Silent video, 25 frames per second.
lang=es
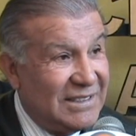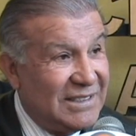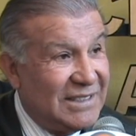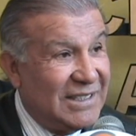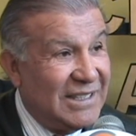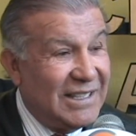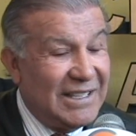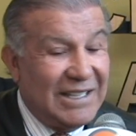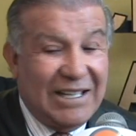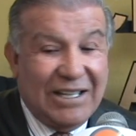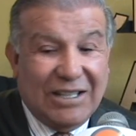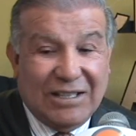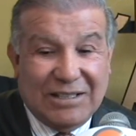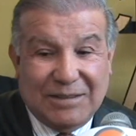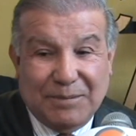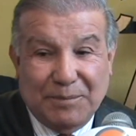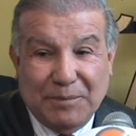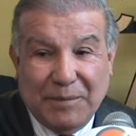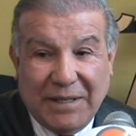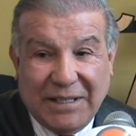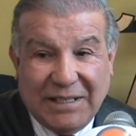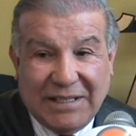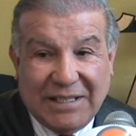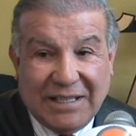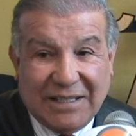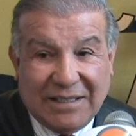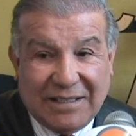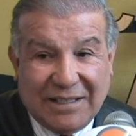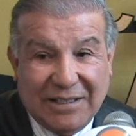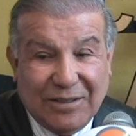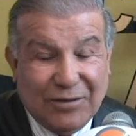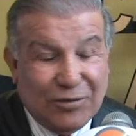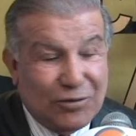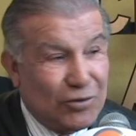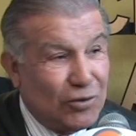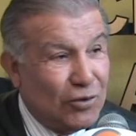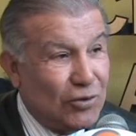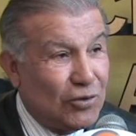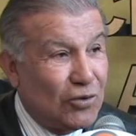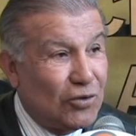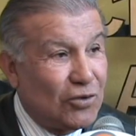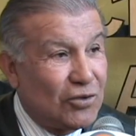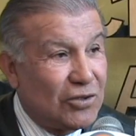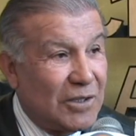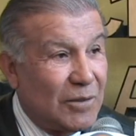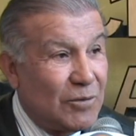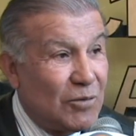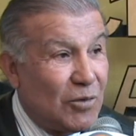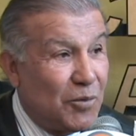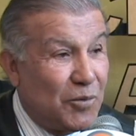de las metas que
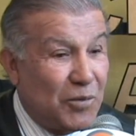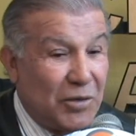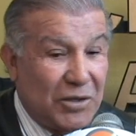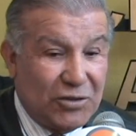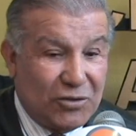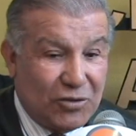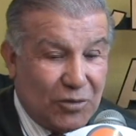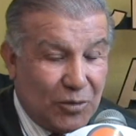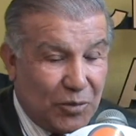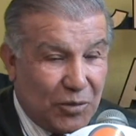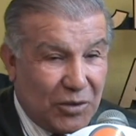nosotros hemos puesto.